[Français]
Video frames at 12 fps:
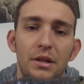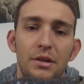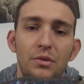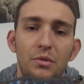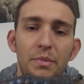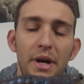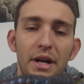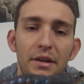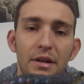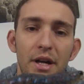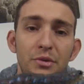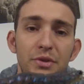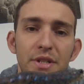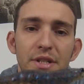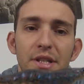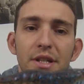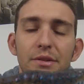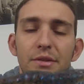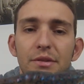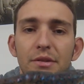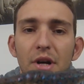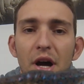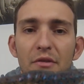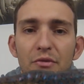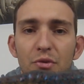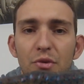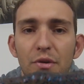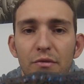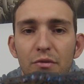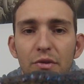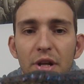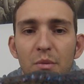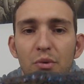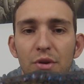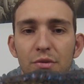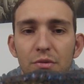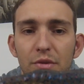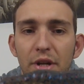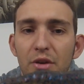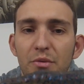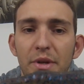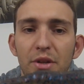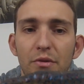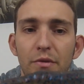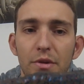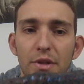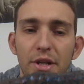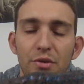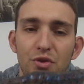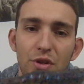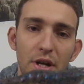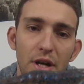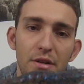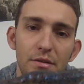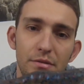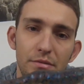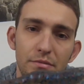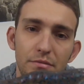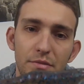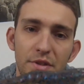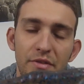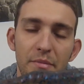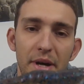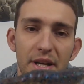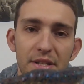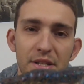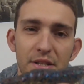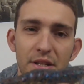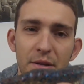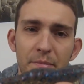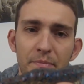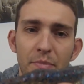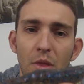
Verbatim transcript: Donc pareil, à utiliser euh, à vue quand vous voyez le poisson et à lui mettre devant le nez, en général, euh, il ne va pas résister.